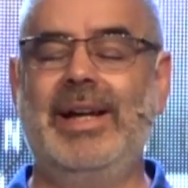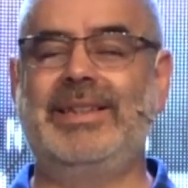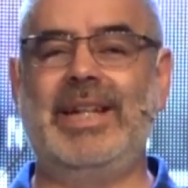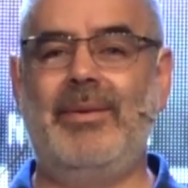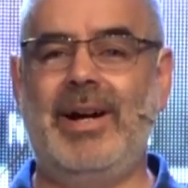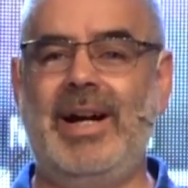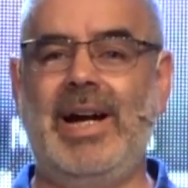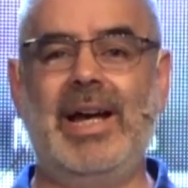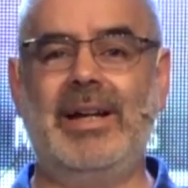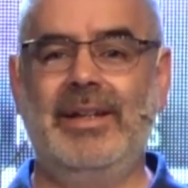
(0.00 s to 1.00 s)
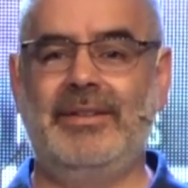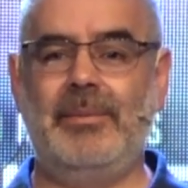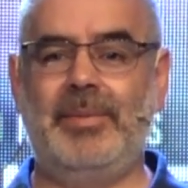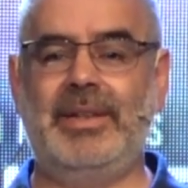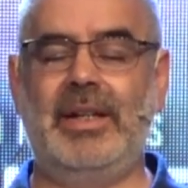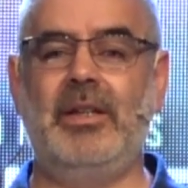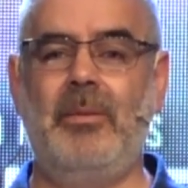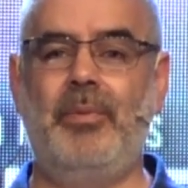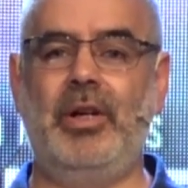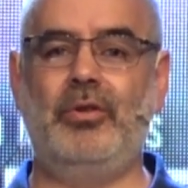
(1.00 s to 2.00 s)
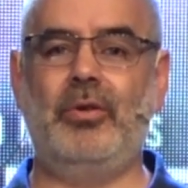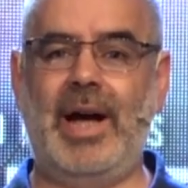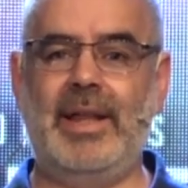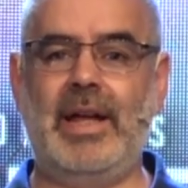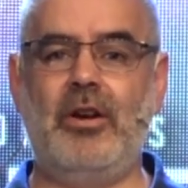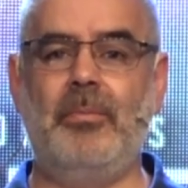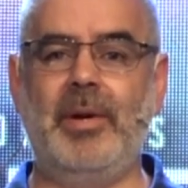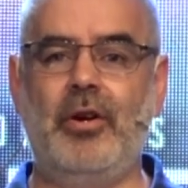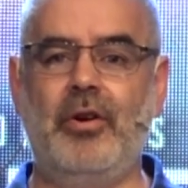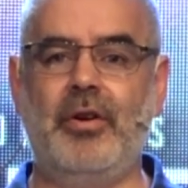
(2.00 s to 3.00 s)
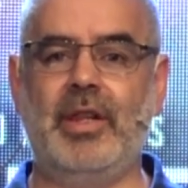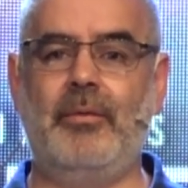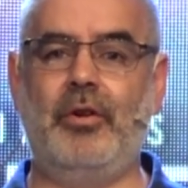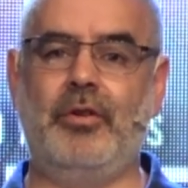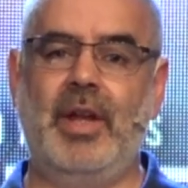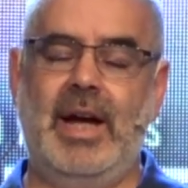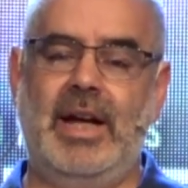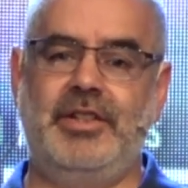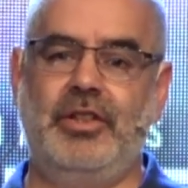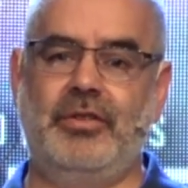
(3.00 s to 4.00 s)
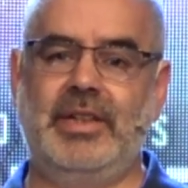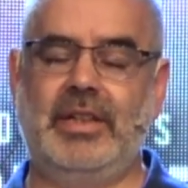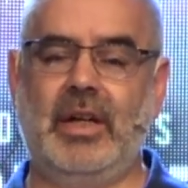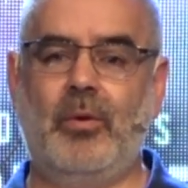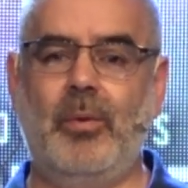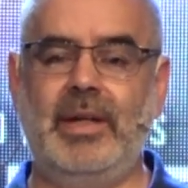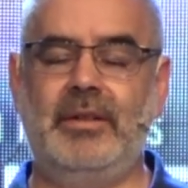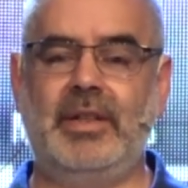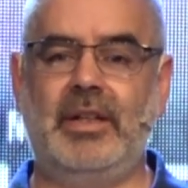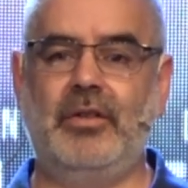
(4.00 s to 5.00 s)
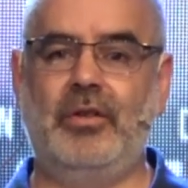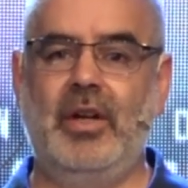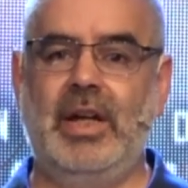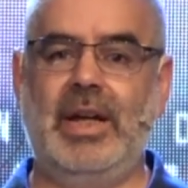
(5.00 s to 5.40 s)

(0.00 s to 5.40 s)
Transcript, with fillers: trabajar, siempre estar dispuesto a dar lo mejor de vos, allí donde te encuentres, ¿no?